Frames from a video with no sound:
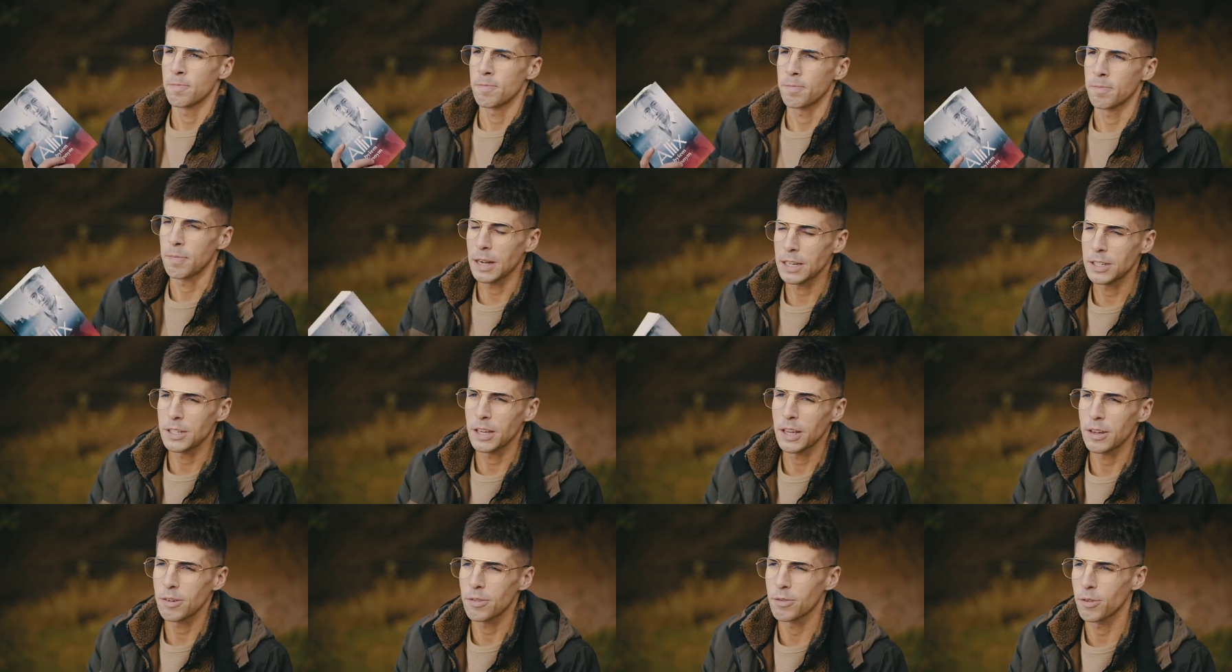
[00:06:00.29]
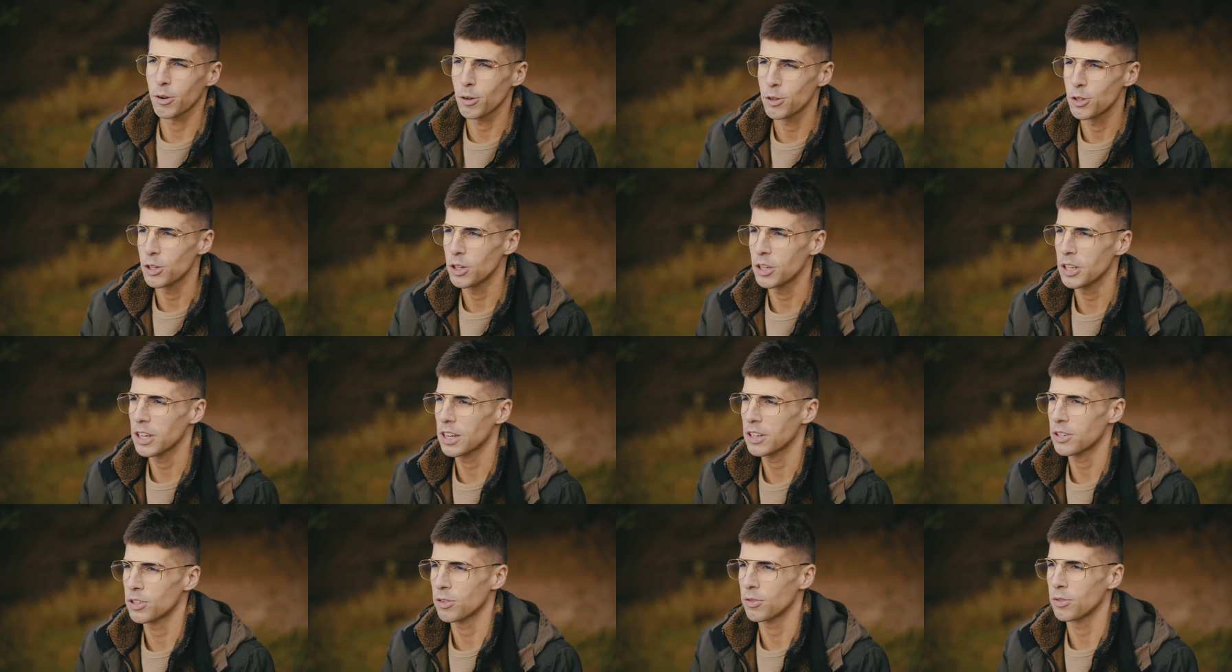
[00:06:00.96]
macie w
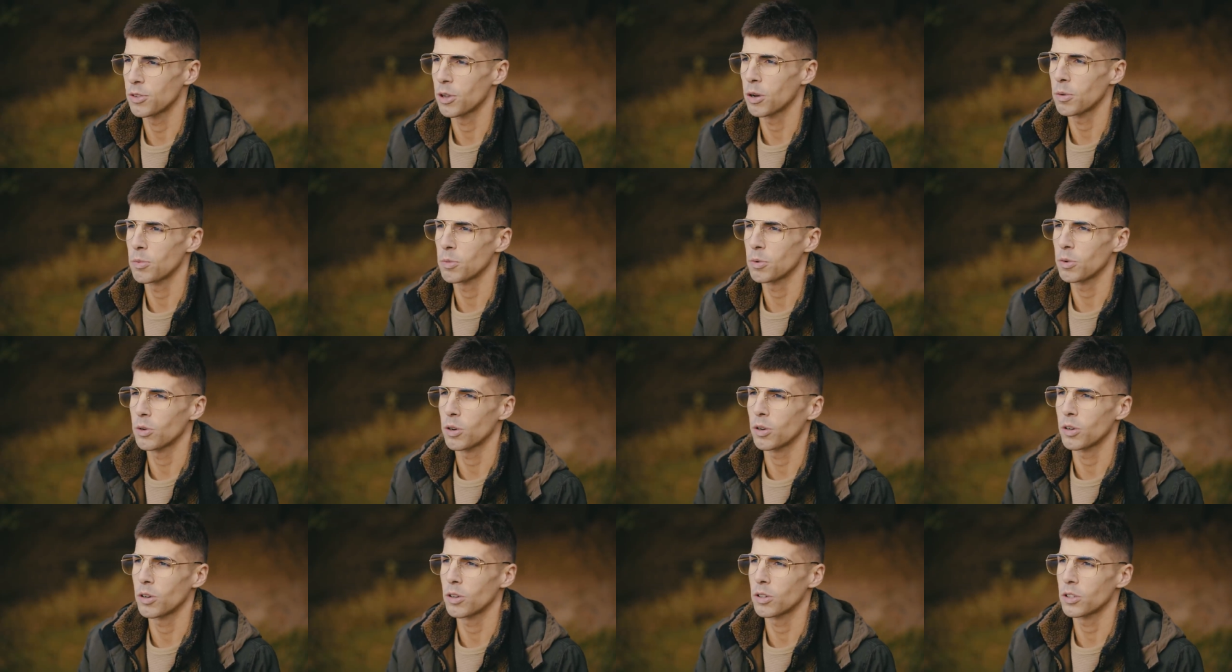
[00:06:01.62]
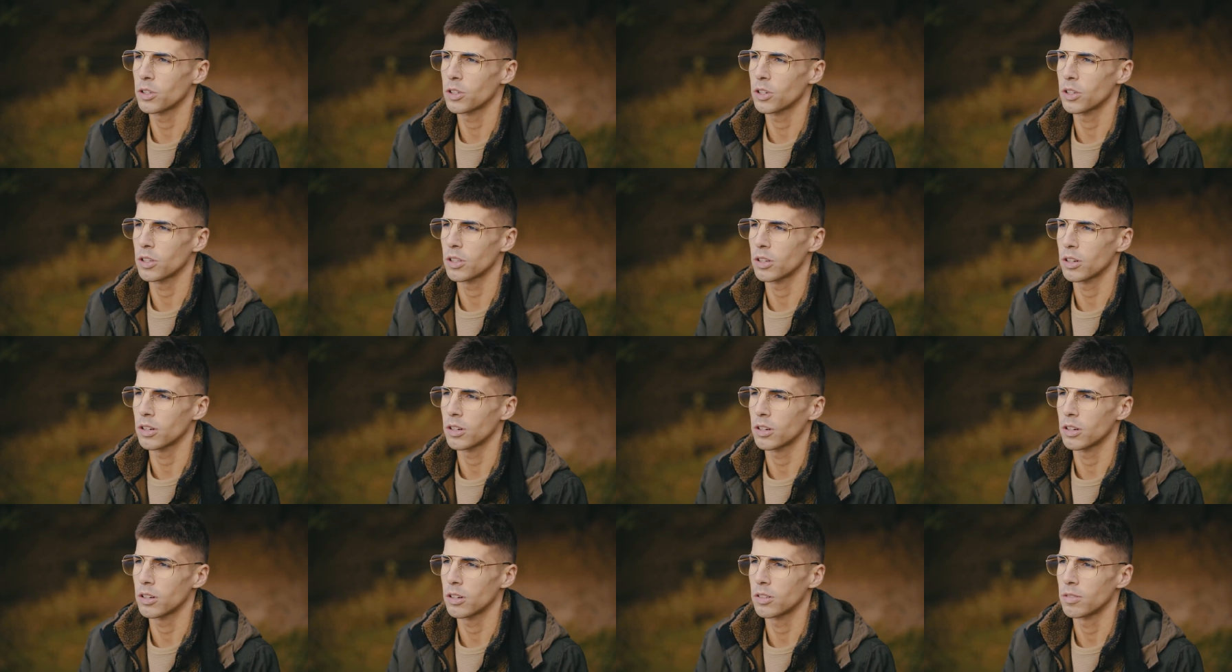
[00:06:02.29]
rodzinie czy w domu kogoś,
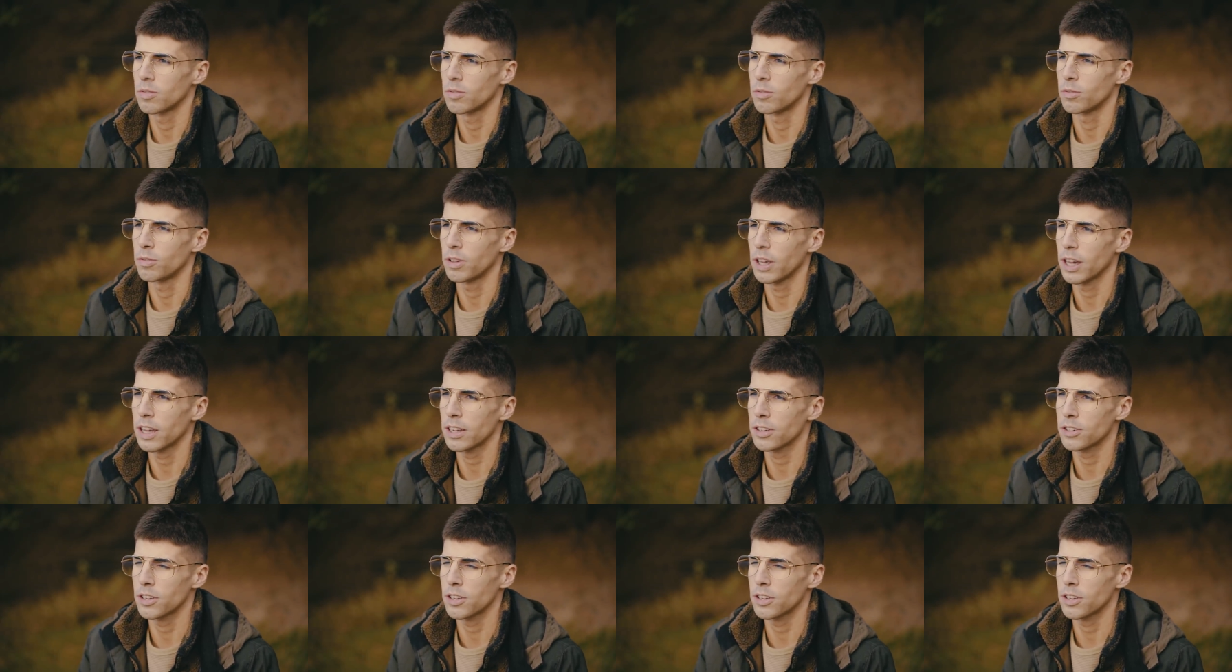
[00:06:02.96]
kto wie,